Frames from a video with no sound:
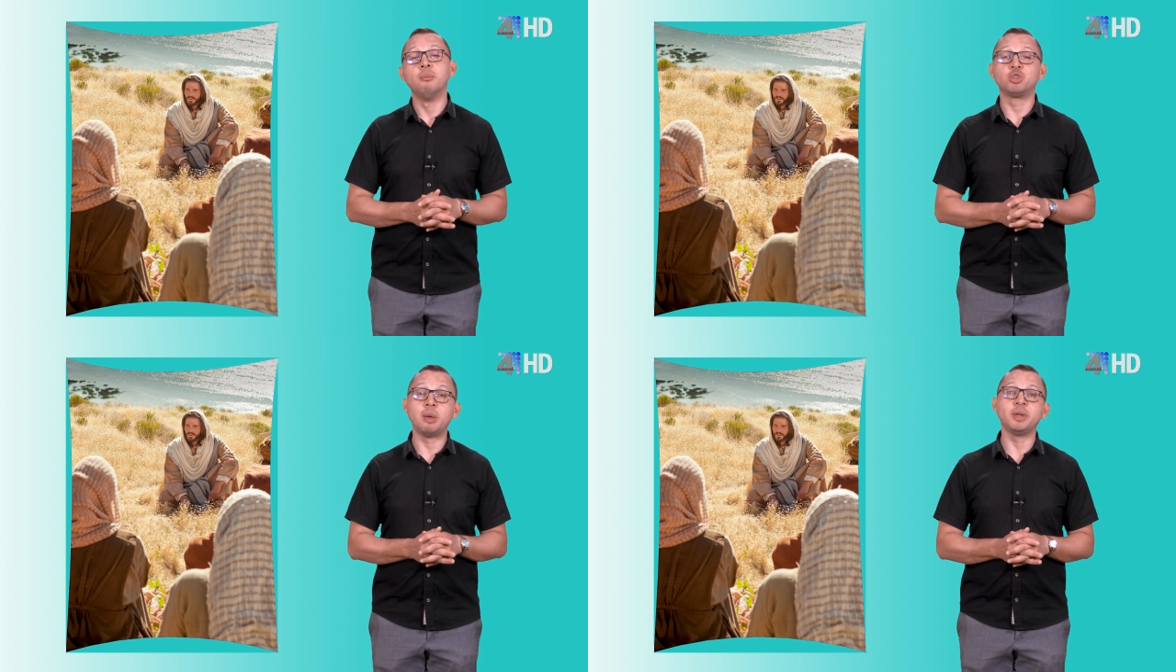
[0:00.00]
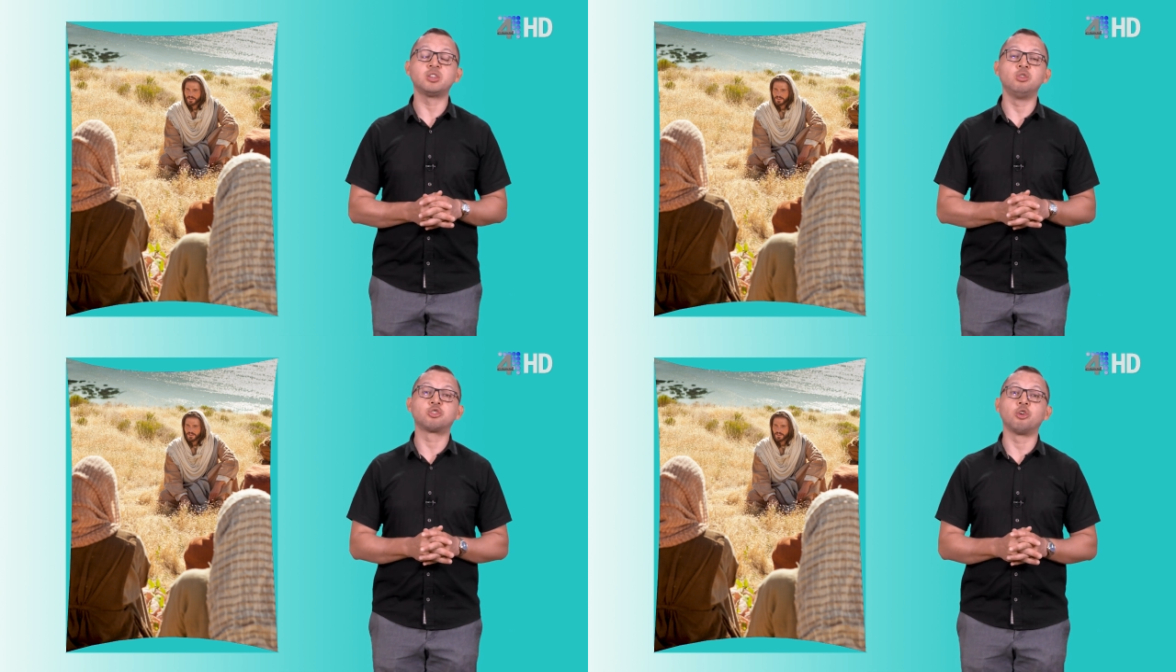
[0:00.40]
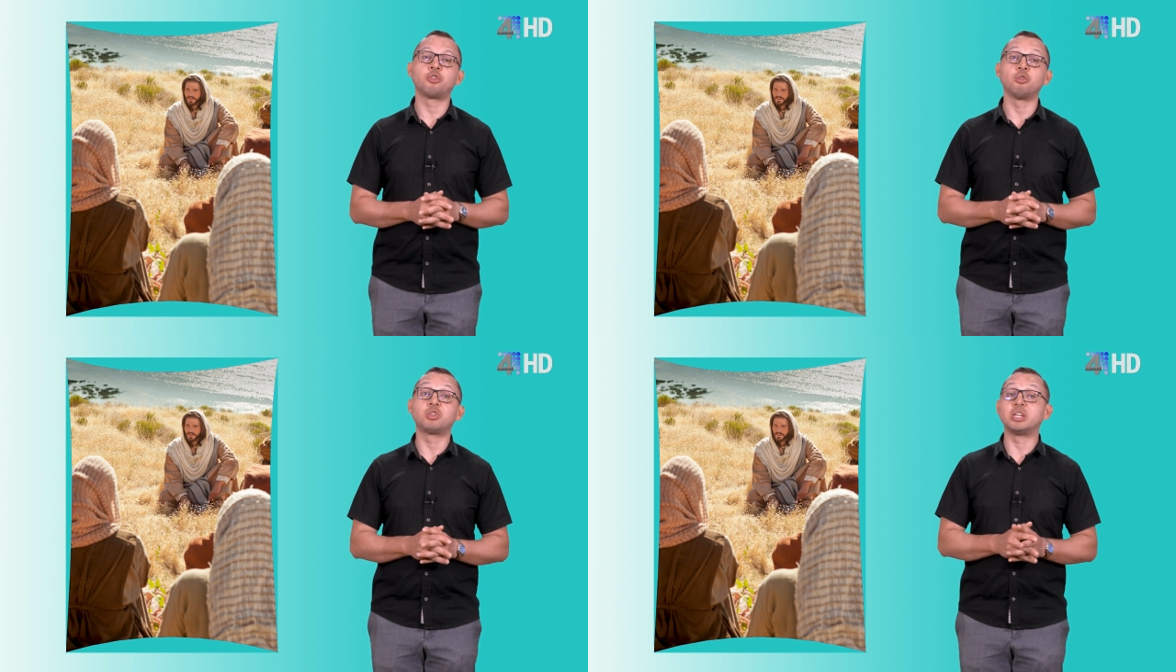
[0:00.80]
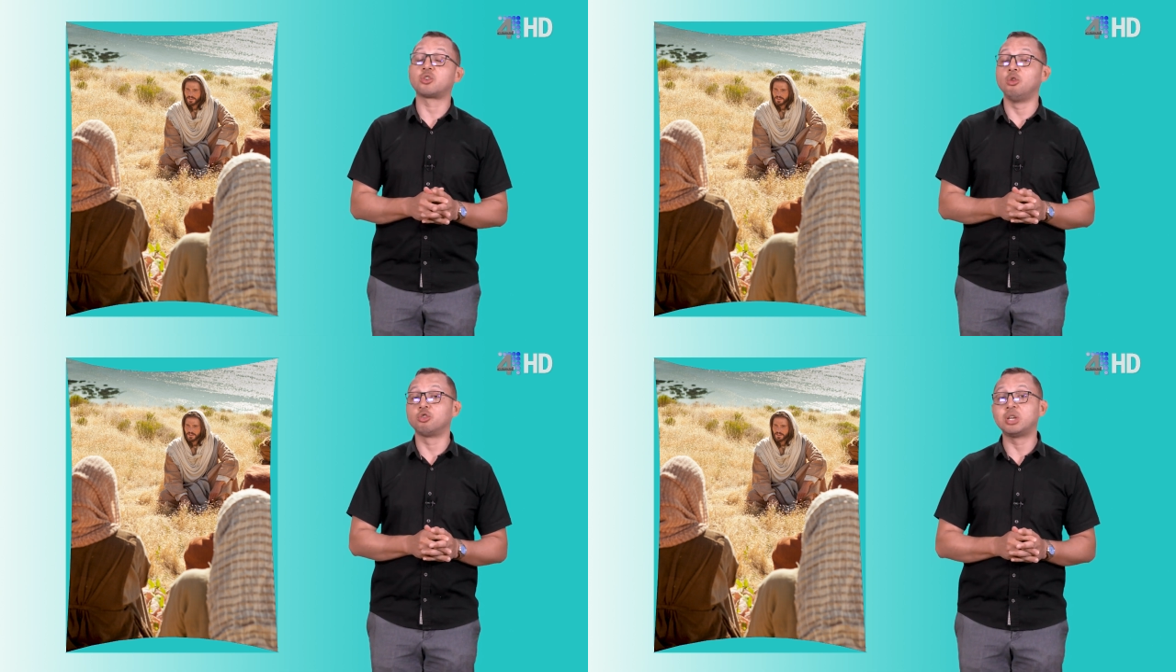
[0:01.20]
Muchas veces nosotros
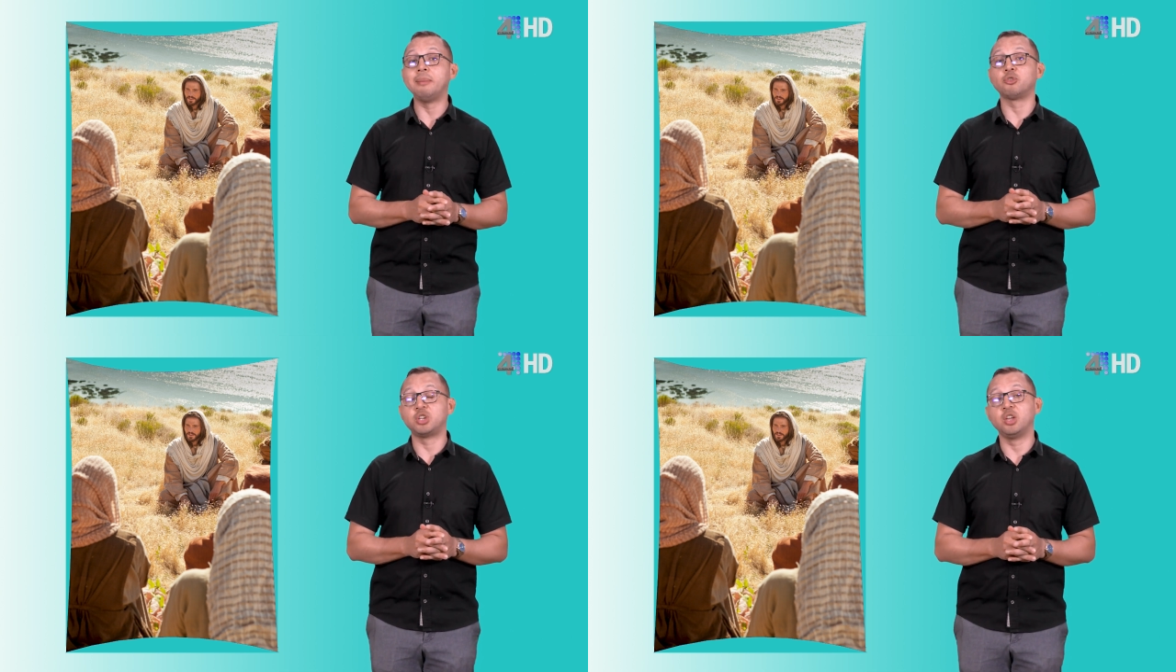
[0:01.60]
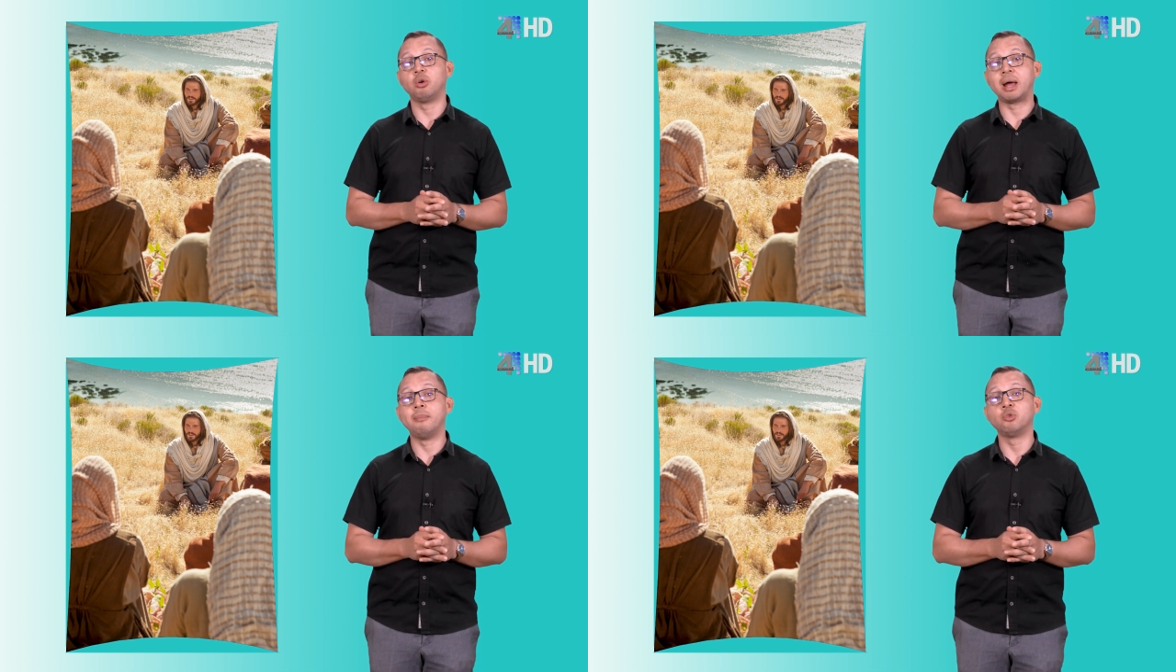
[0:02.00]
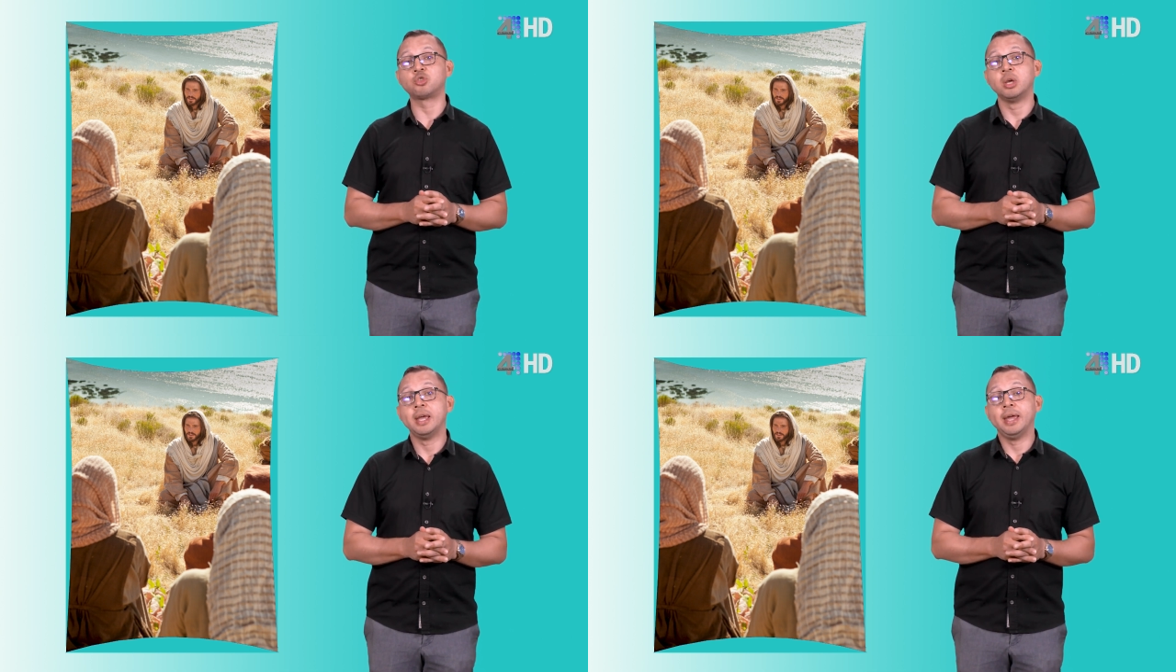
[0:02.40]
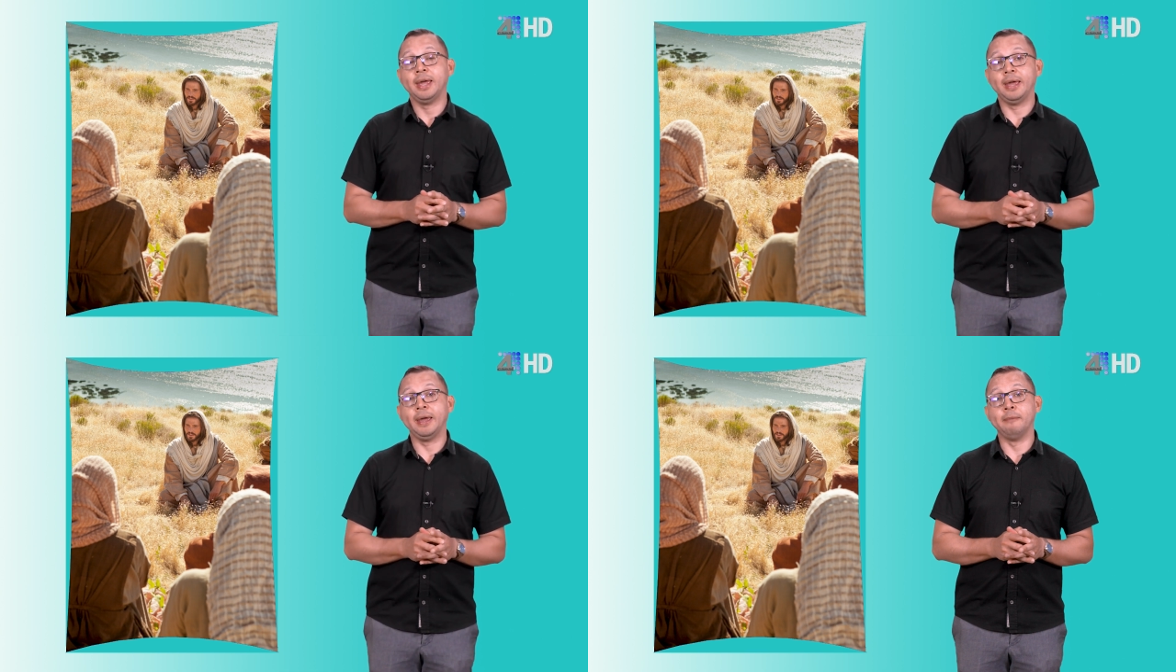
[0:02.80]
desconocemos, ignoramos
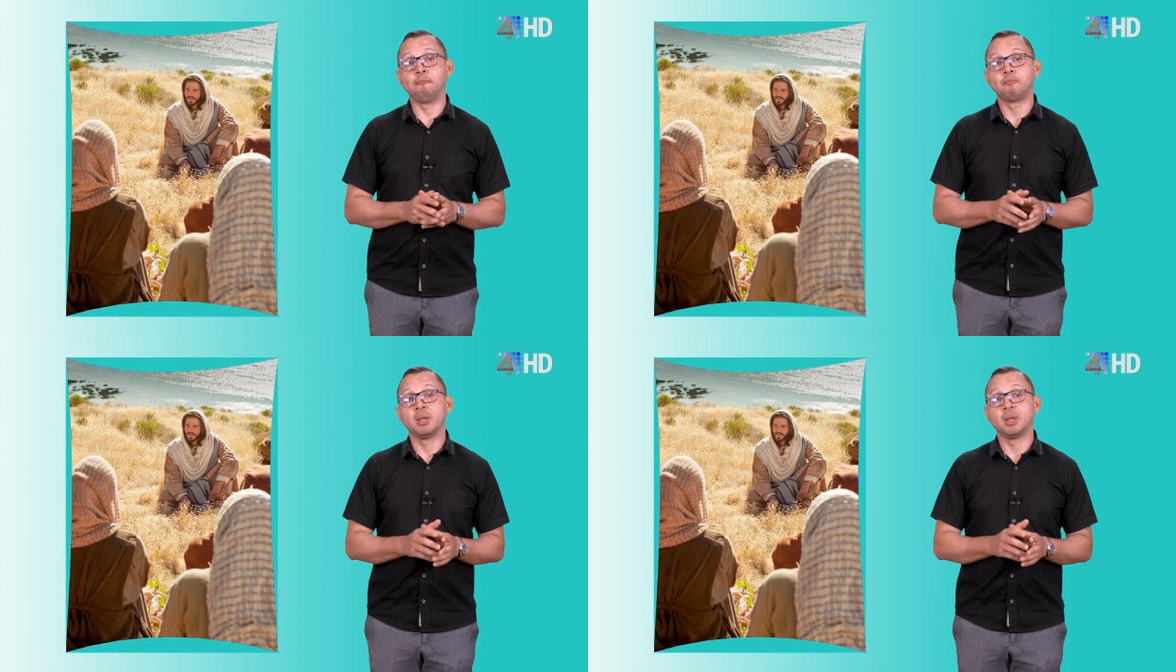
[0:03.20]
eh,